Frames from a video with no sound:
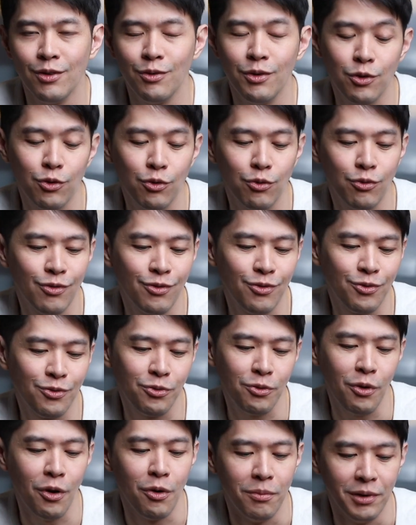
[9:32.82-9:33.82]
因为
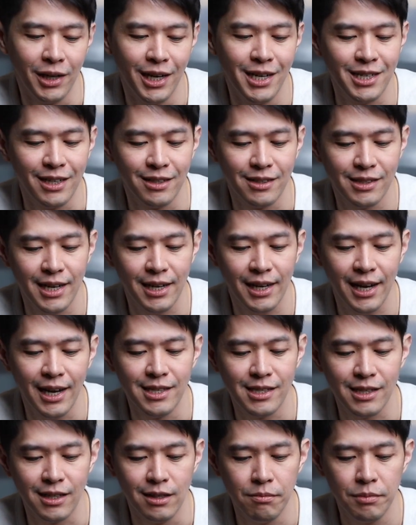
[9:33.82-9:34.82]
对我们来讲，在
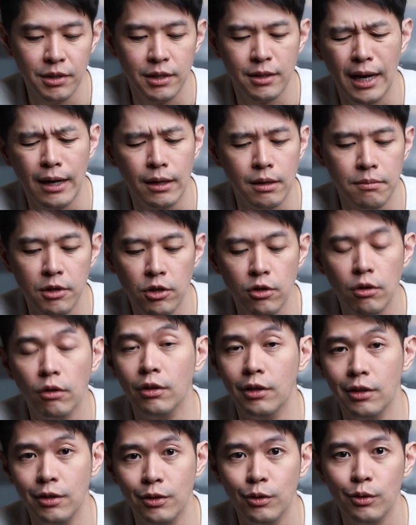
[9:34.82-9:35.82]
看这个影片，它里面
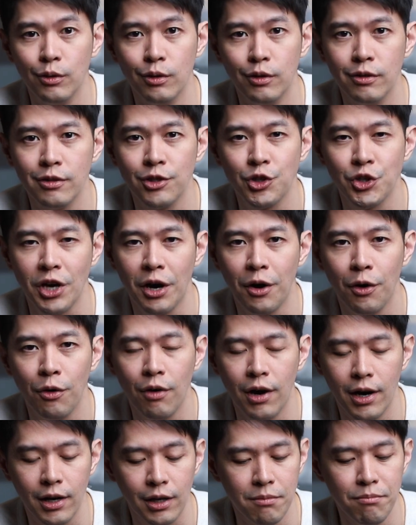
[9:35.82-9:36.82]
用了很多笑
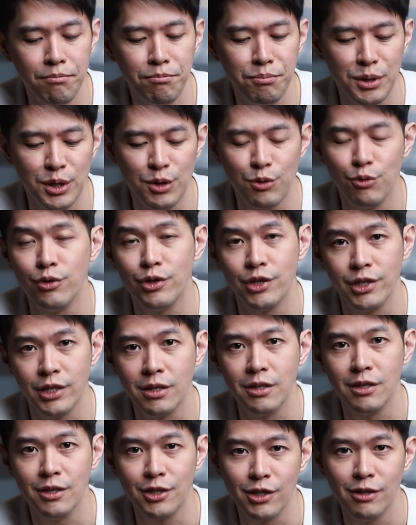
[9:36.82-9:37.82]
话跟比喻，其
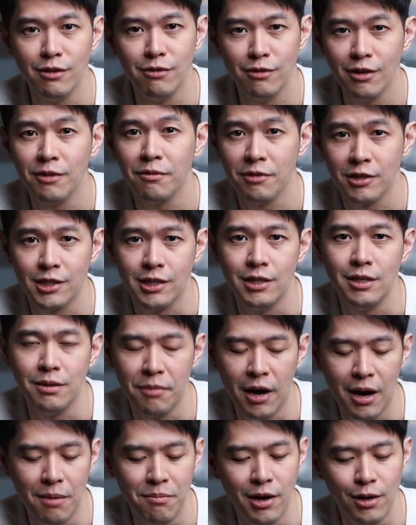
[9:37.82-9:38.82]
实是真的
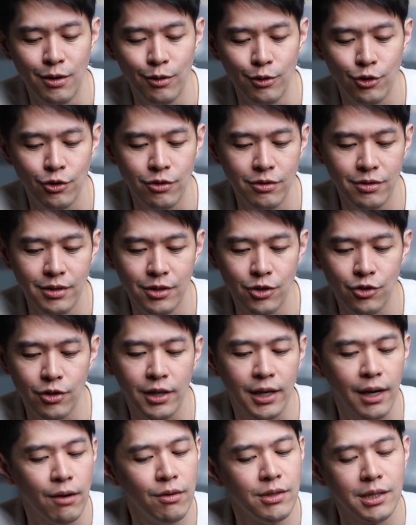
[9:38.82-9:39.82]
还蛮有趣的。所
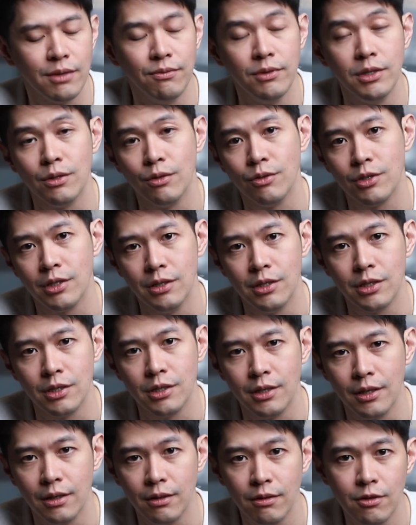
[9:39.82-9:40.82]
以看完三分钟，其实时
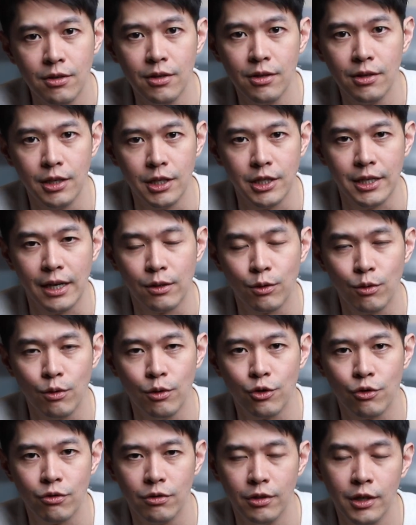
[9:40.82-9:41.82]
间一下就
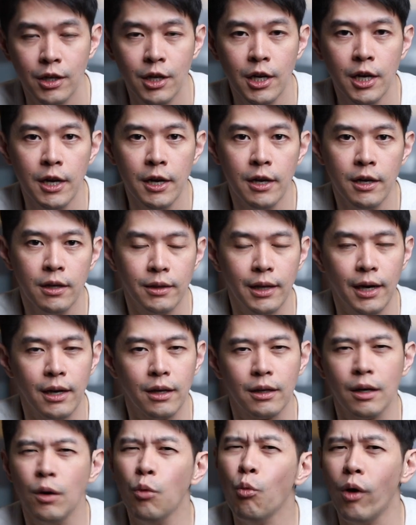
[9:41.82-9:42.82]
过去了。那
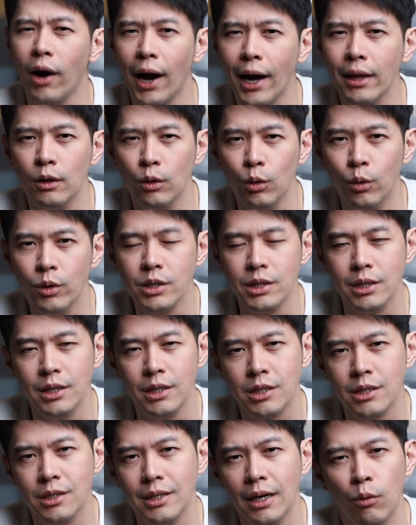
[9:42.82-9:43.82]
跟文案的逻辑
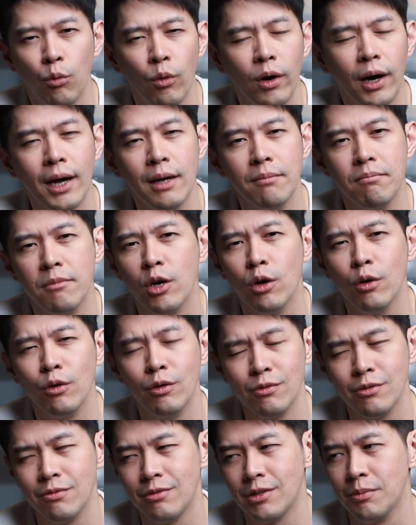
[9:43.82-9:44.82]
也是一样，文案没
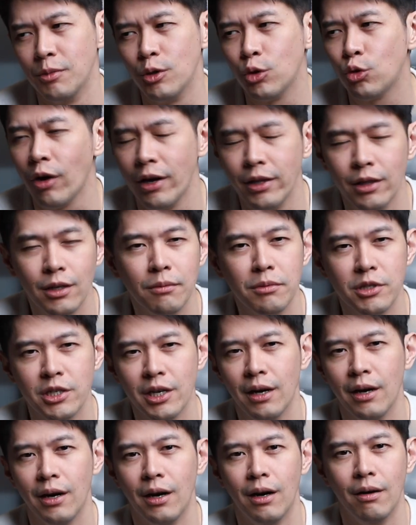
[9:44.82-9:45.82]
有什么短的比
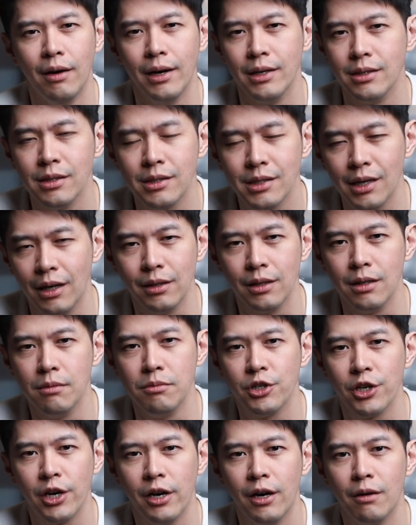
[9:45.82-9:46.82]
较好，还是长的
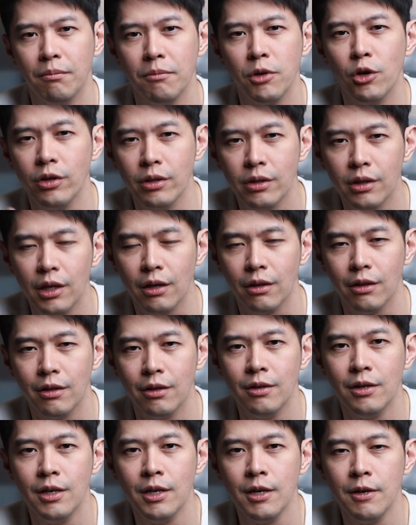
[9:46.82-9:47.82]
比较好，没有一定的。